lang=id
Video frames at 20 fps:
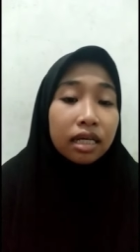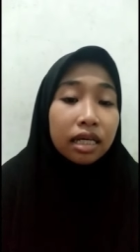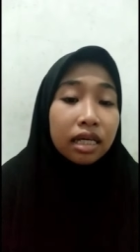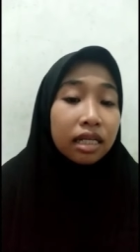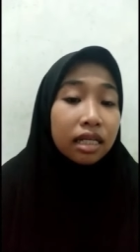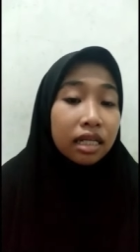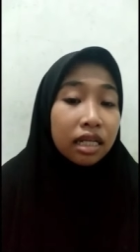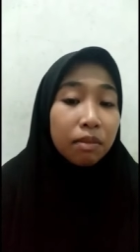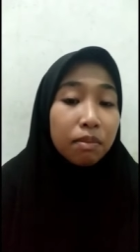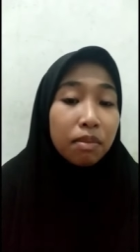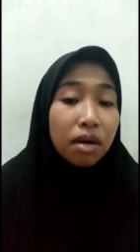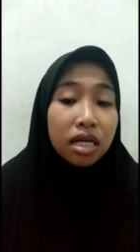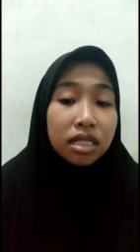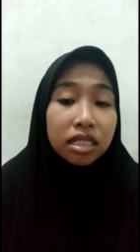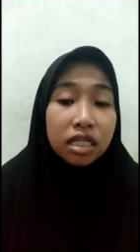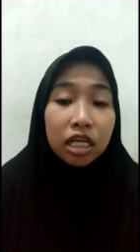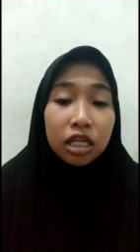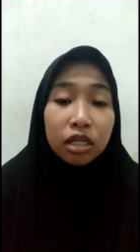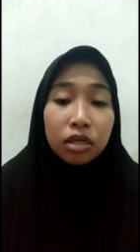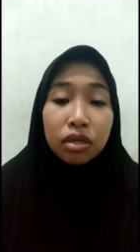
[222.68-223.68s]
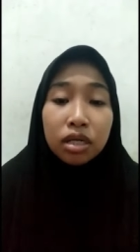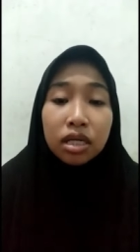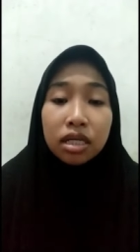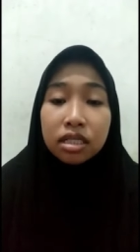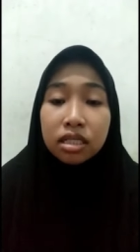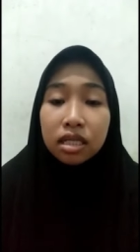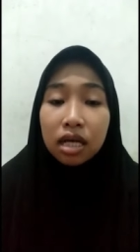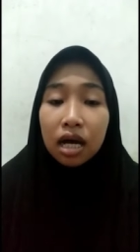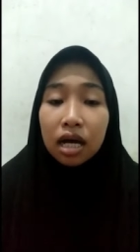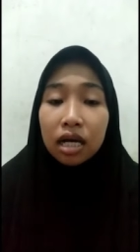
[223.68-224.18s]
kini bahasa
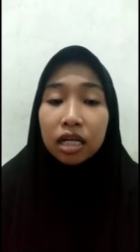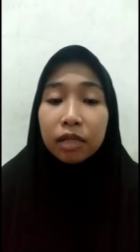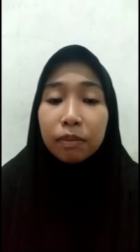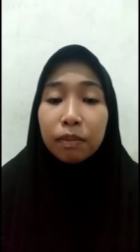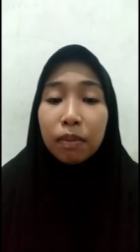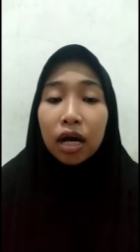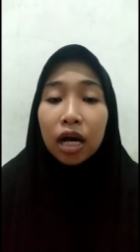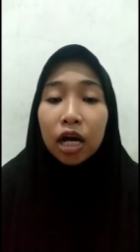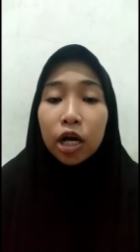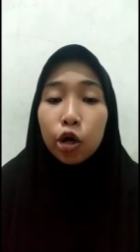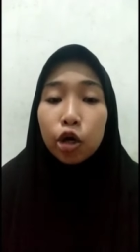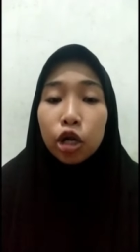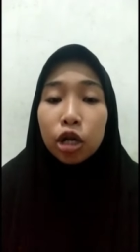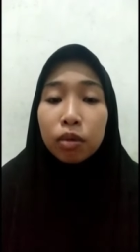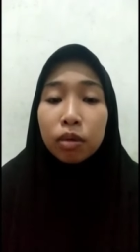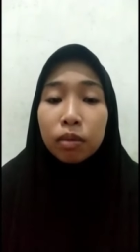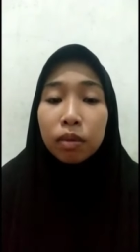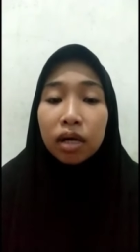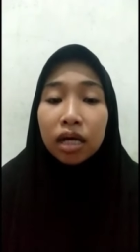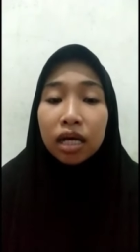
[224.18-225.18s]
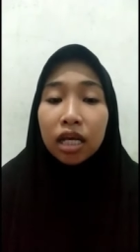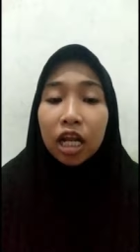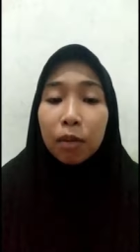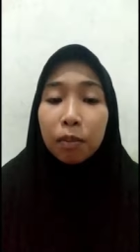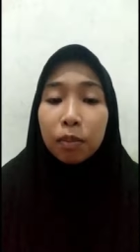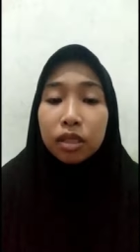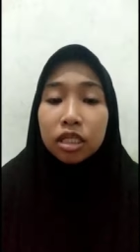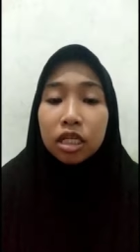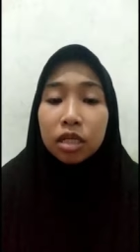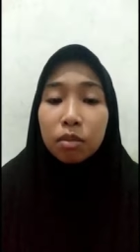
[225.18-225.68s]
Indonesia dipakai oleh berbagai
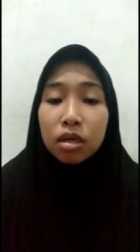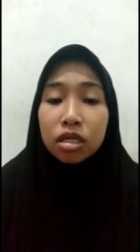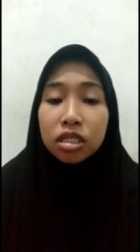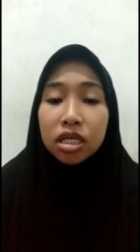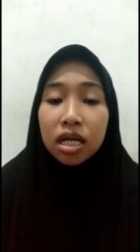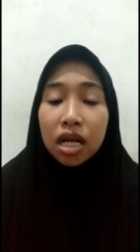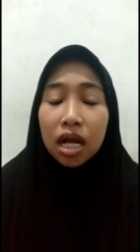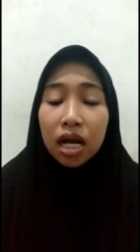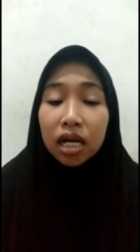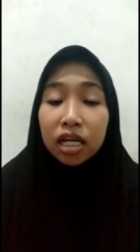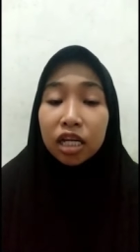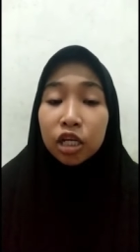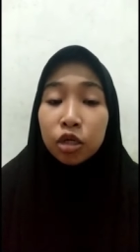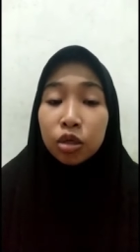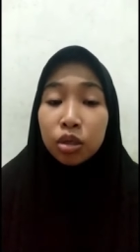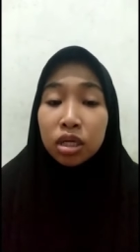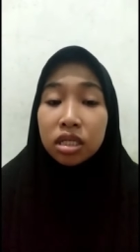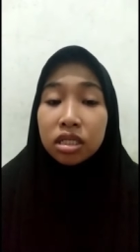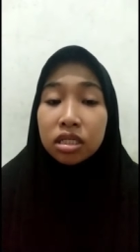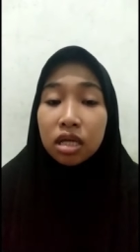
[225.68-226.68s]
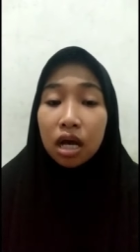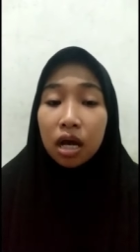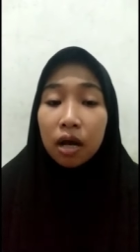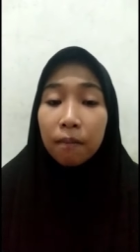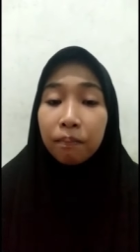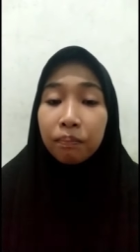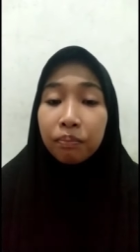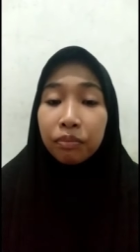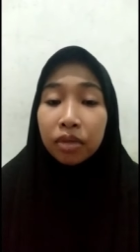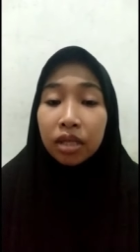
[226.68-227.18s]
lapisan masyarakat Indonesia,
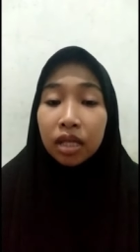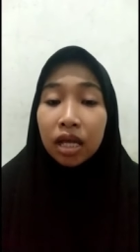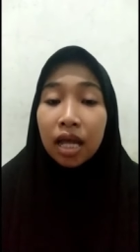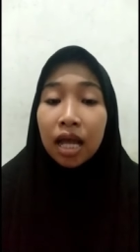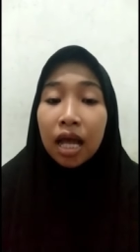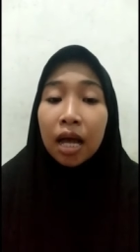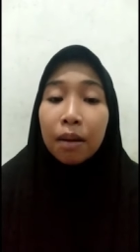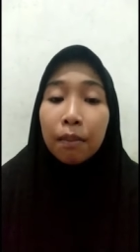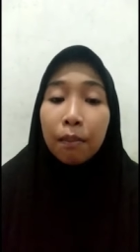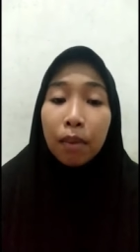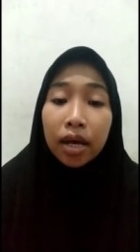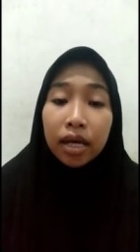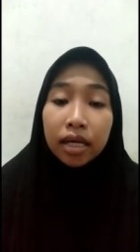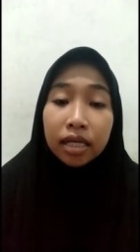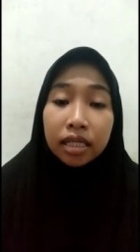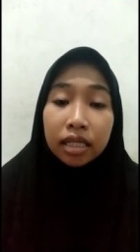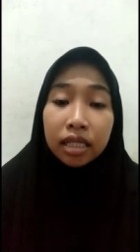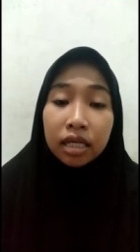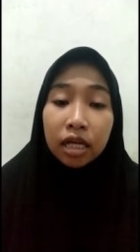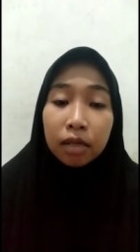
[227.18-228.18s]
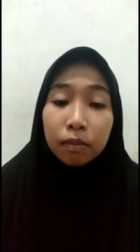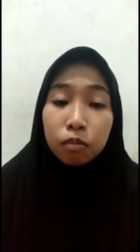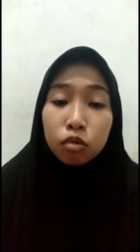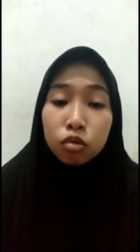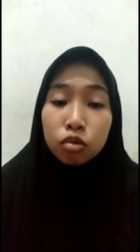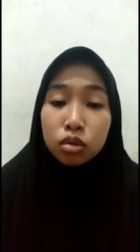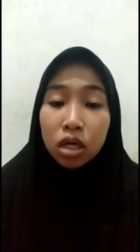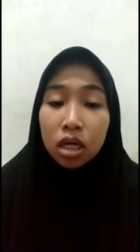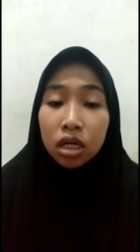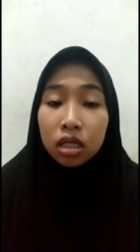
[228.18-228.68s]
baik di tingkat
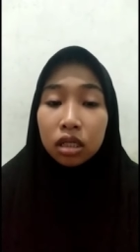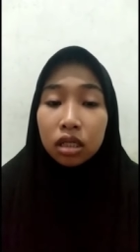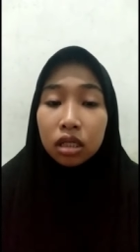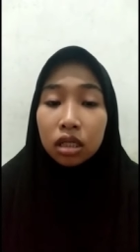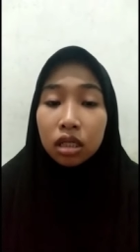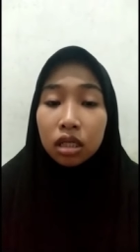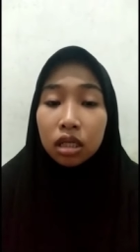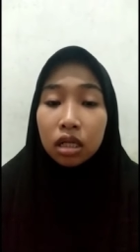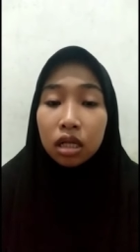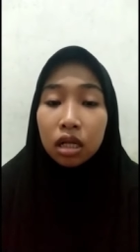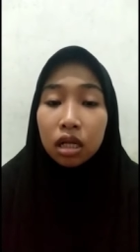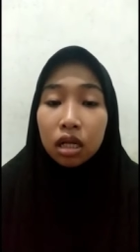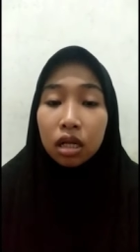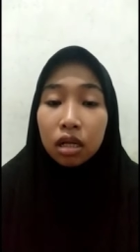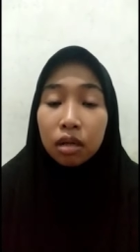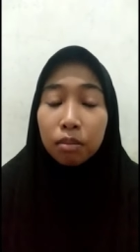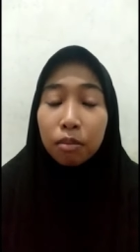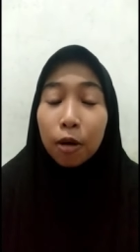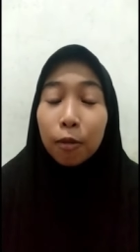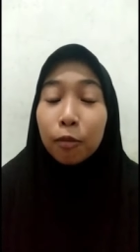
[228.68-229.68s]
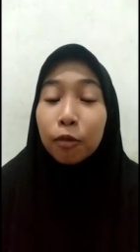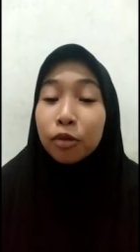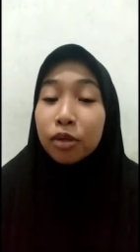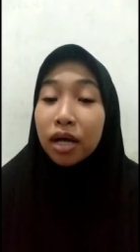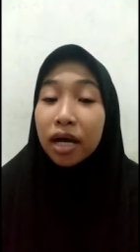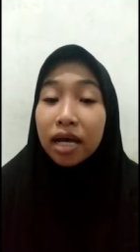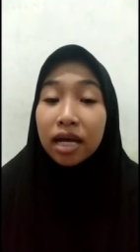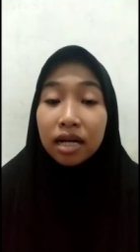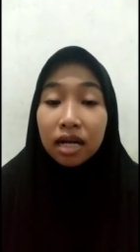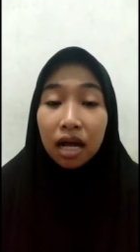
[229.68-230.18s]
pusat maupun
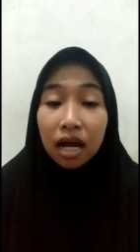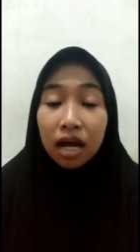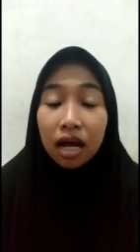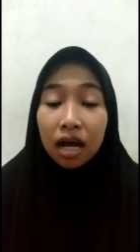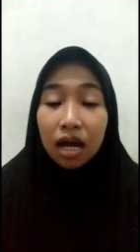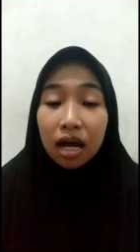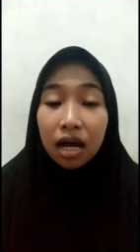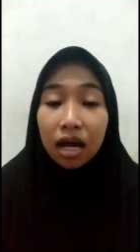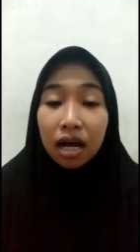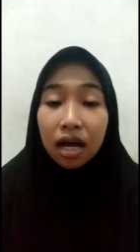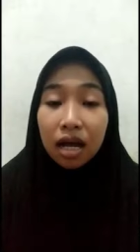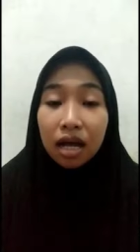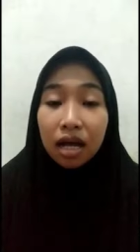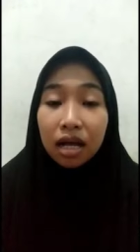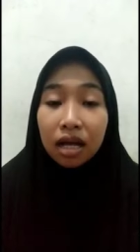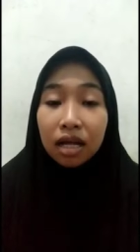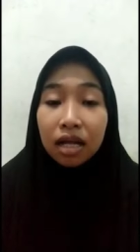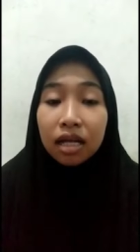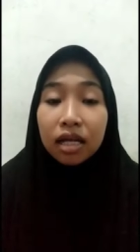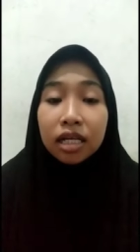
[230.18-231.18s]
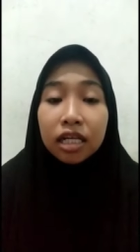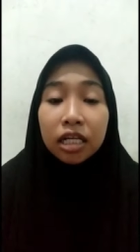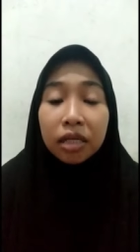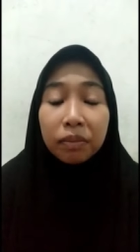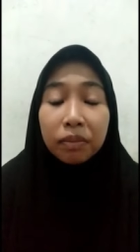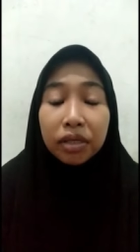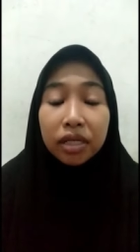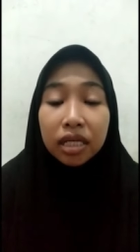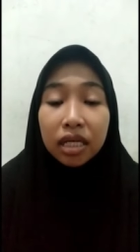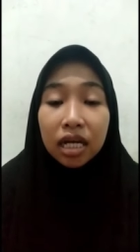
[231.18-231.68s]
daerah.
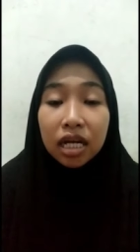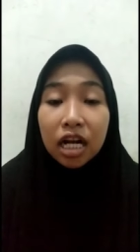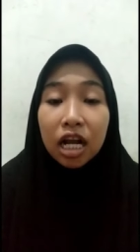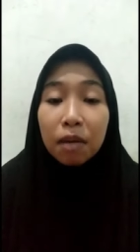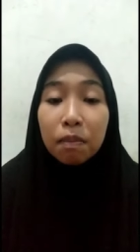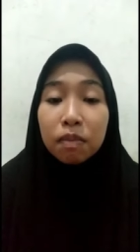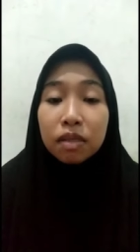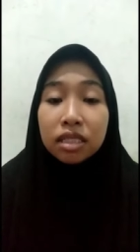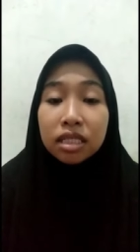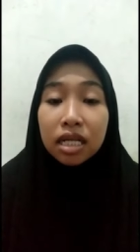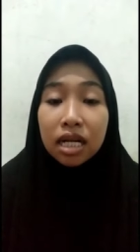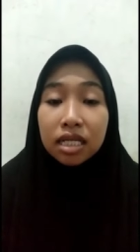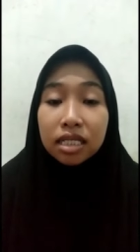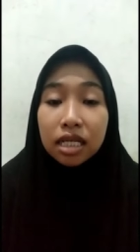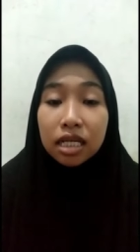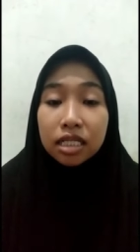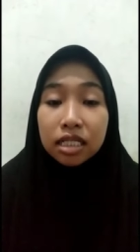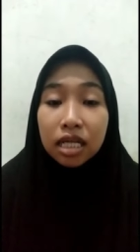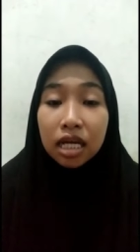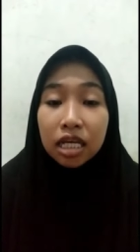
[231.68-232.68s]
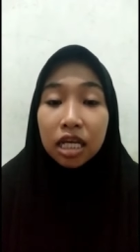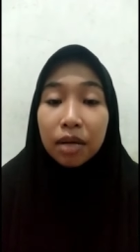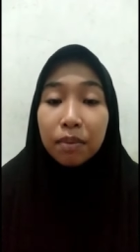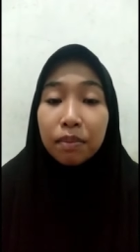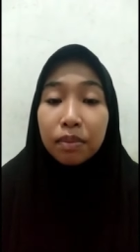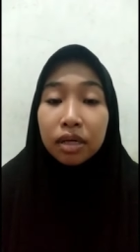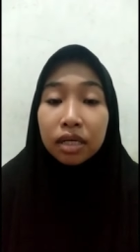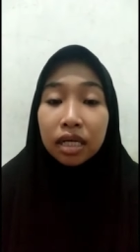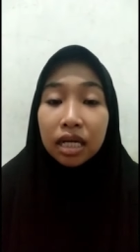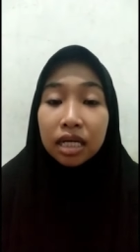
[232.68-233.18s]
Demikianlah penjelasan
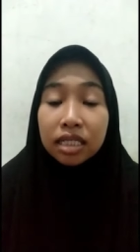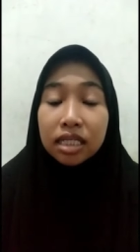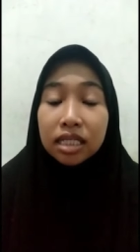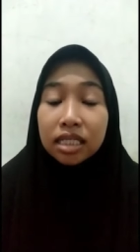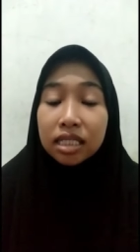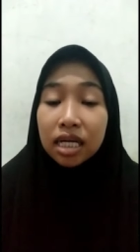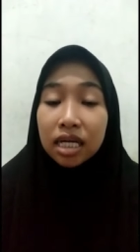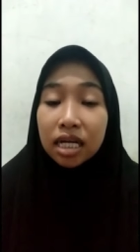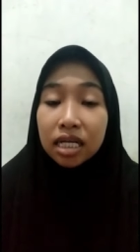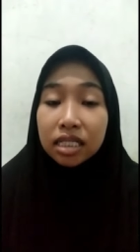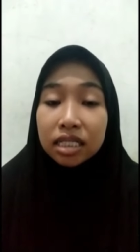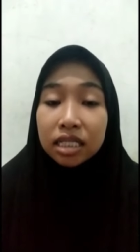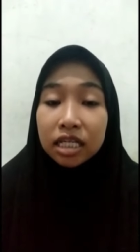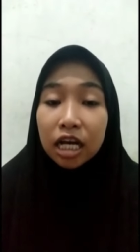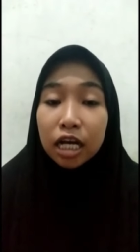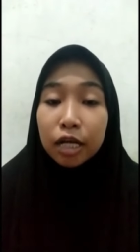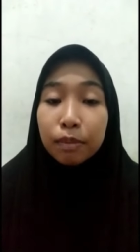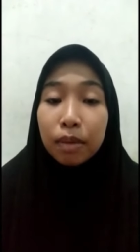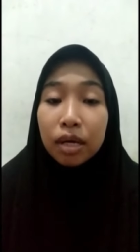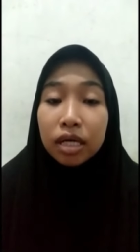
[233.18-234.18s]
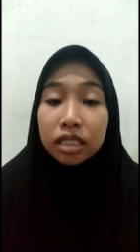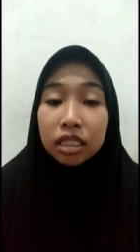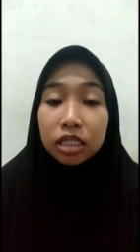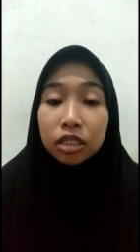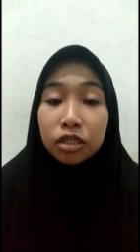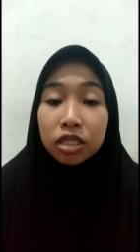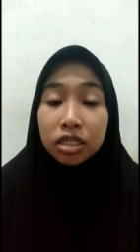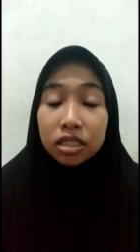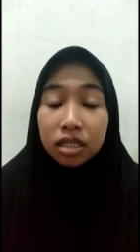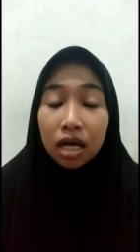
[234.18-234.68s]
saya mengenai sejarah singkat
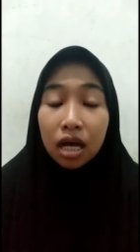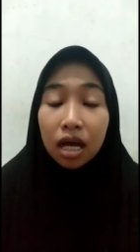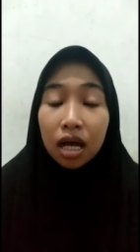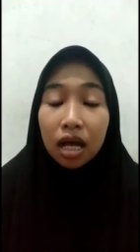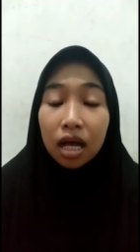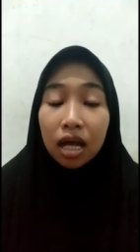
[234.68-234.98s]
bahasa Indonesia.